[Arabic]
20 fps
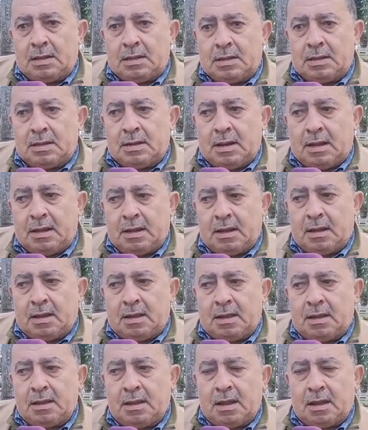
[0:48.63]
آه،
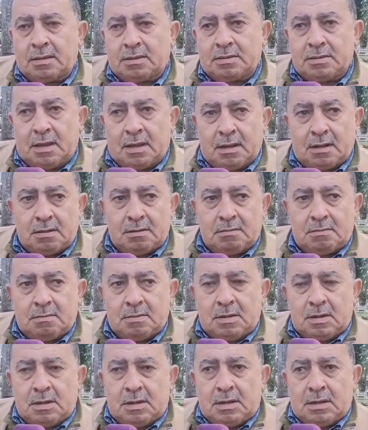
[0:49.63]
الهيئه هيئتنا
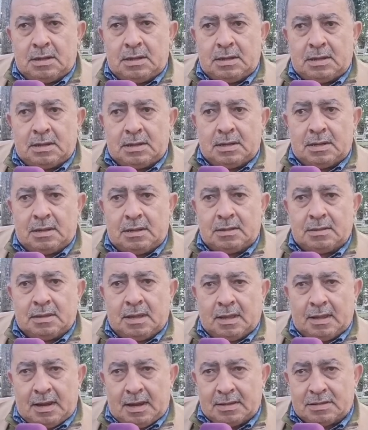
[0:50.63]
آه،
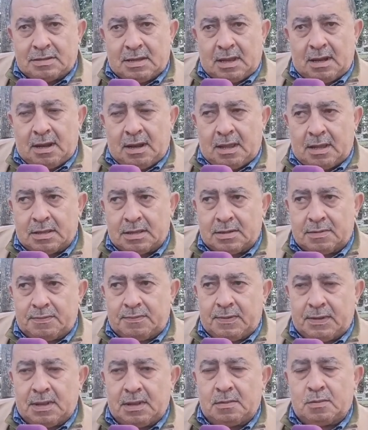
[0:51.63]
دخلت على الخط
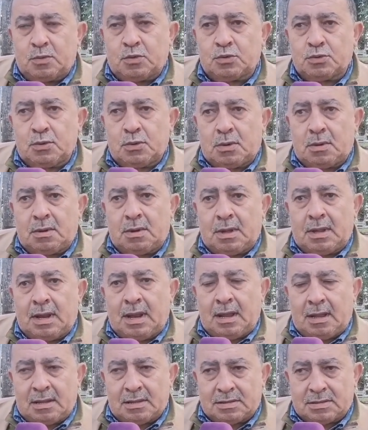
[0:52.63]
في هذا الموضوع
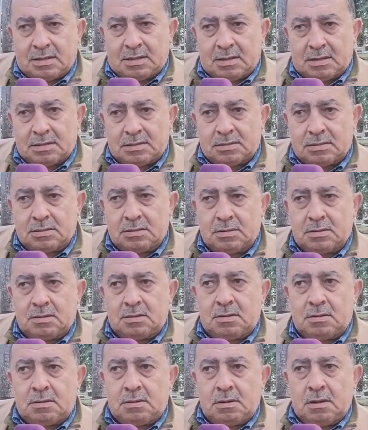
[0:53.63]
على اساس
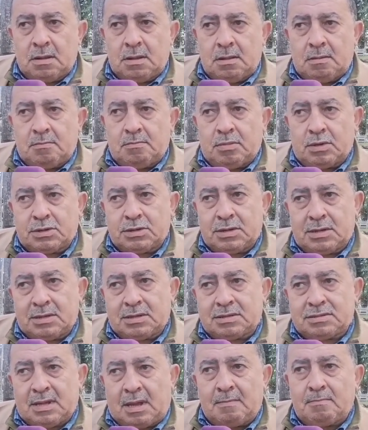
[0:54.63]
باش
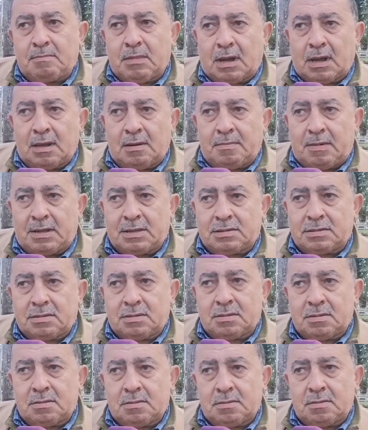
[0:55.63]
يتعمق
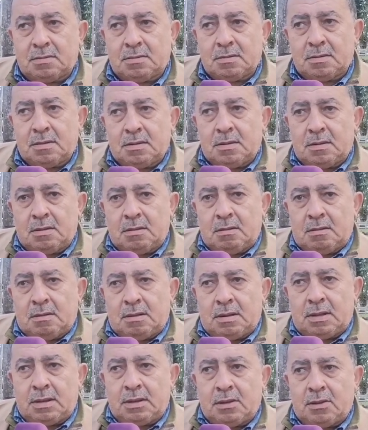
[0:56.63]
البحث
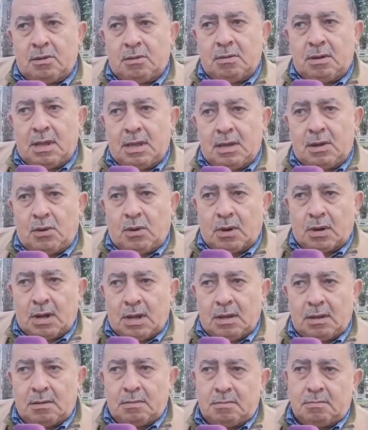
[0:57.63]
لانه لا
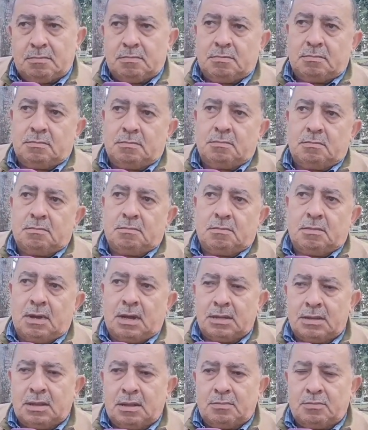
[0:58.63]
يعقل
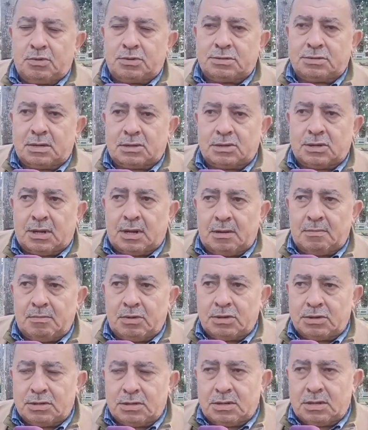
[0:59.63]
بهذا
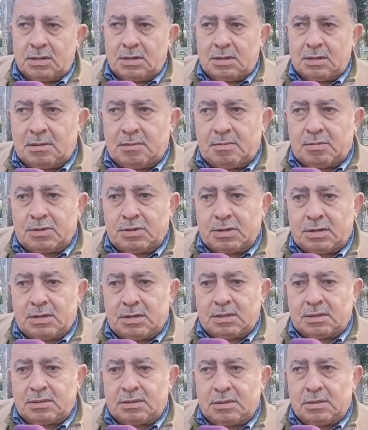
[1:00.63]
المستشارين باش باش
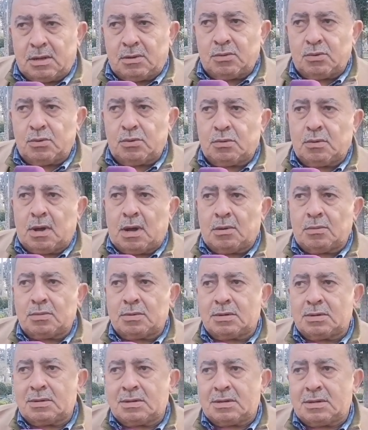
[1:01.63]
يتناولوا
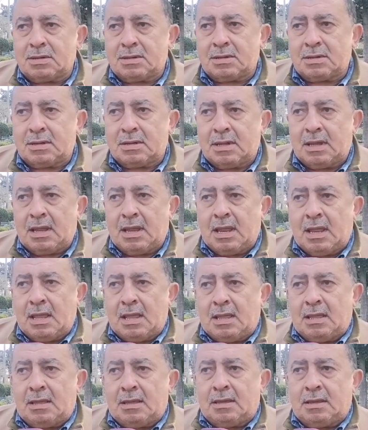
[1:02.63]
او
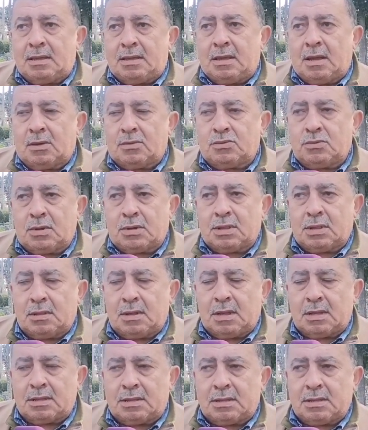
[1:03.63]
ياخذوا
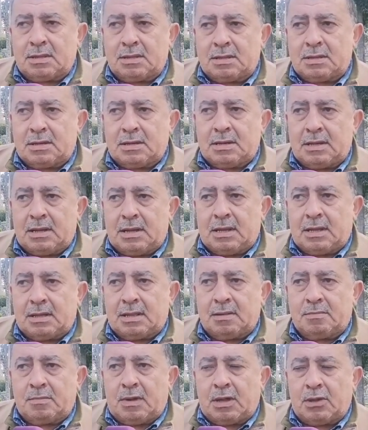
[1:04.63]
هاد
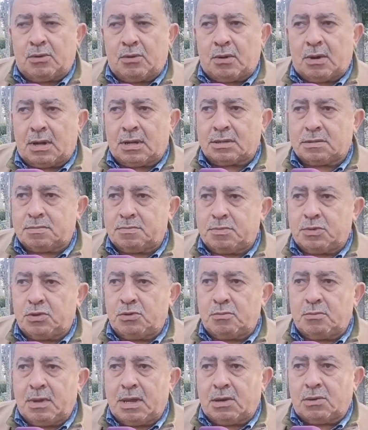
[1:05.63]
هاد المحروقات
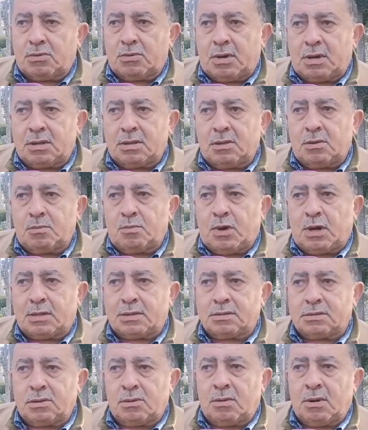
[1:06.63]
بدون ما يكون عندهم
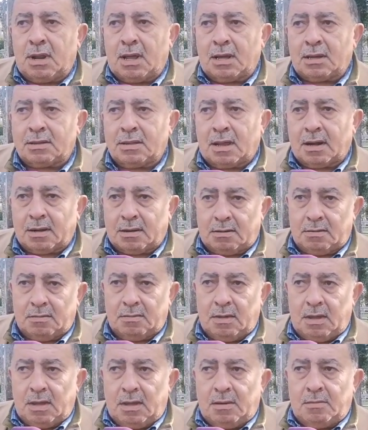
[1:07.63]
واحد الضوء اخضر
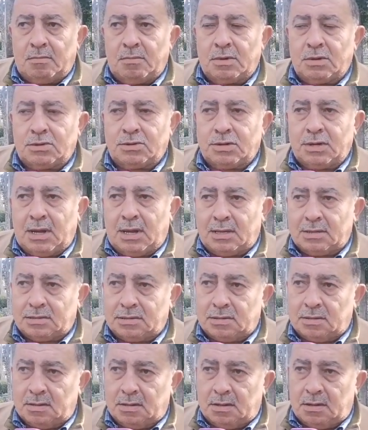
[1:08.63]
من
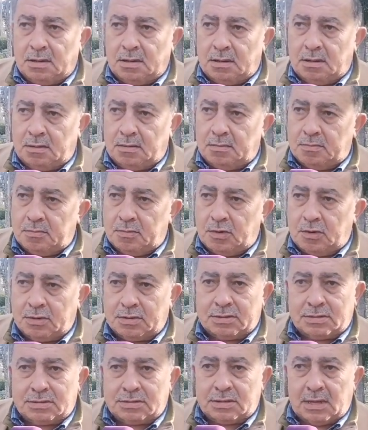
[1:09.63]
جهات آه،
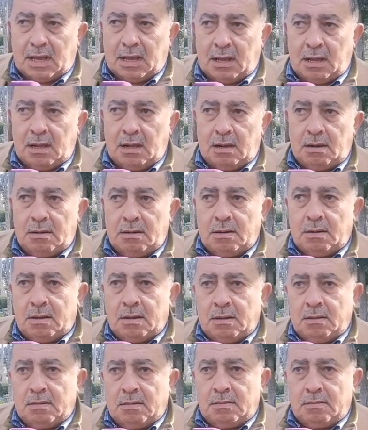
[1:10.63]
مختصه
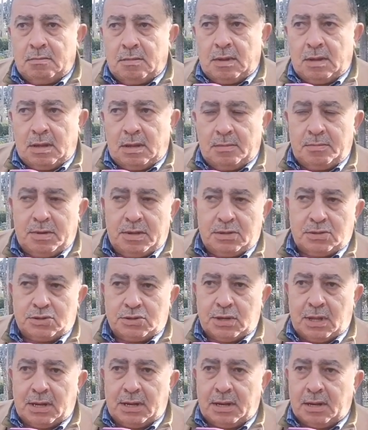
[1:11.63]
آه، بين
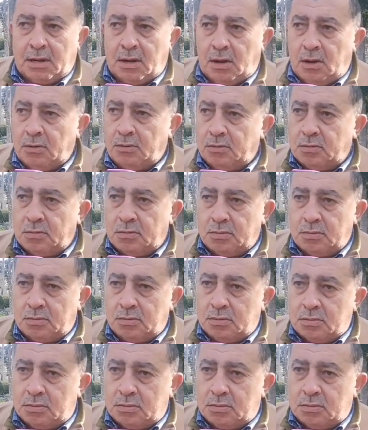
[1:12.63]
الشركه